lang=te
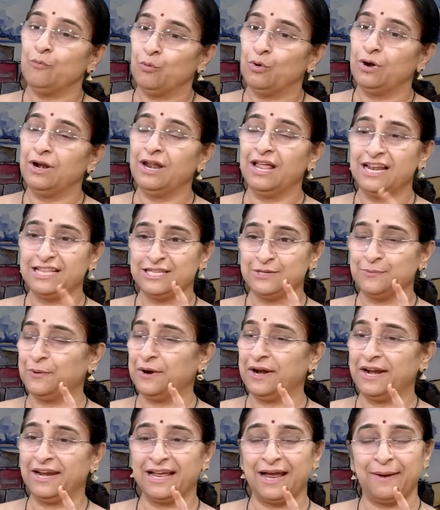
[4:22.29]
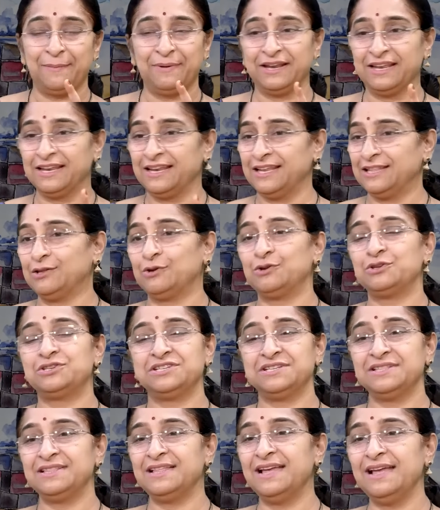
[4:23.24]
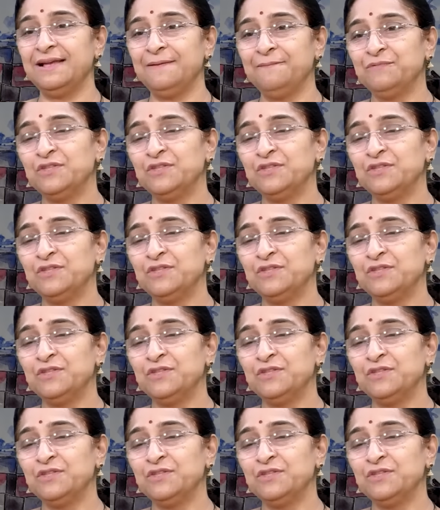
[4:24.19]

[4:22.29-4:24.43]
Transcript: ఒళ్ళలిసిపోయాడు కాబట్టి నిద్ర వచ్చింది